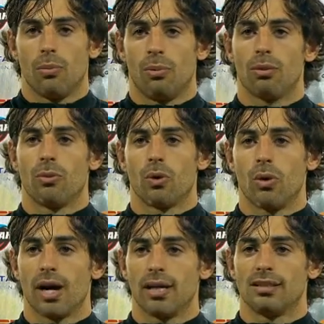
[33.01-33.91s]
podemos
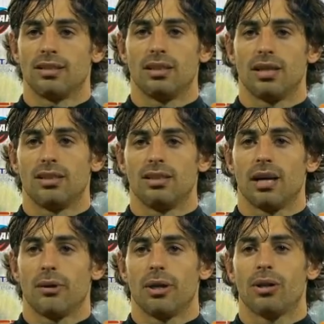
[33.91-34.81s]
jugar y se sigue,
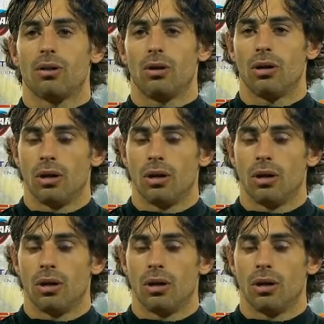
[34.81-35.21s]
viendo...